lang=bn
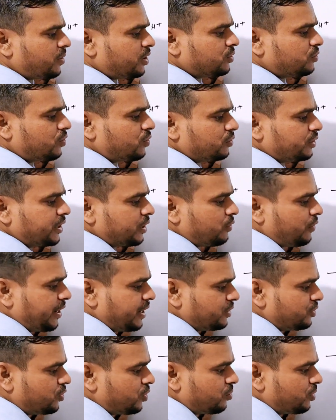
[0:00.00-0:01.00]
করবা তখন দেখো
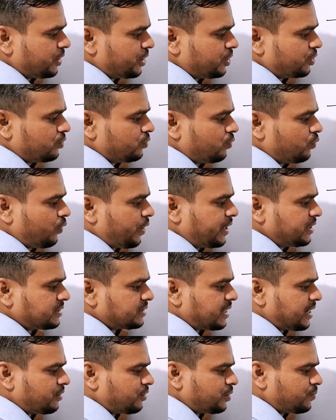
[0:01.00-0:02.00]
এই দ্রবণে কিন্তু
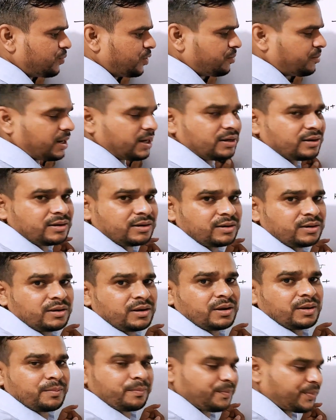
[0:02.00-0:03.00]
ওয়েস আয়নের পরিমাণ
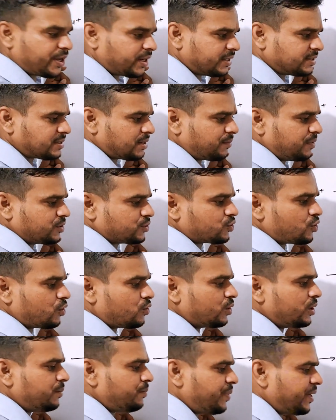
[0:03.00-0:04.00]
বেড়ে যাবে
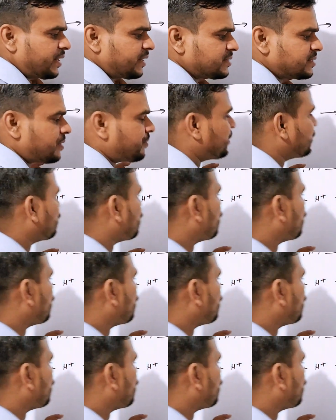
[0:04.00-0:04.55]
যখনই বেড়ে যাবে